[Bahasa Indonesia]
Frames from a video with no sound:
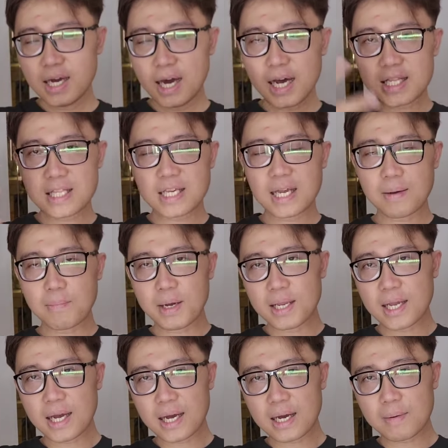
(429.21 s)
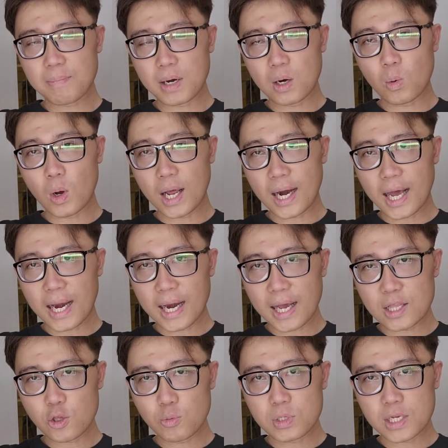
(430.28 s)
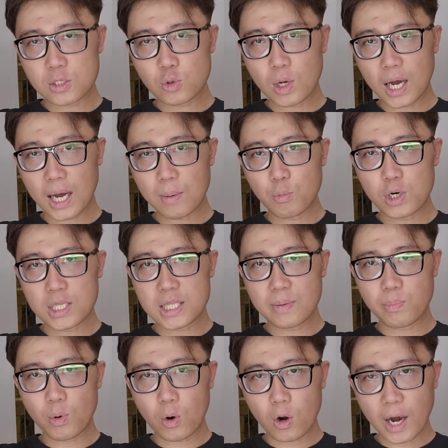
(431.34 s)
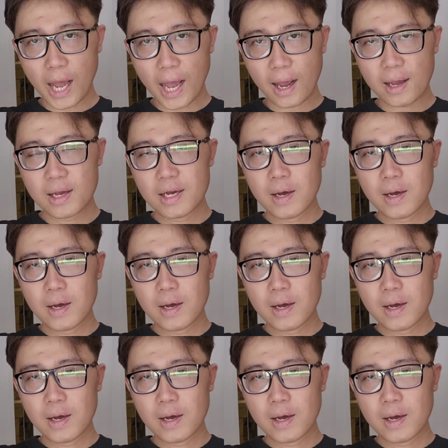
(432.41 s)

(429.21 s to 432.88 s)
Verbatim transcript: artinya banyak pengeluaran atau bisa juga kamu ditipu orang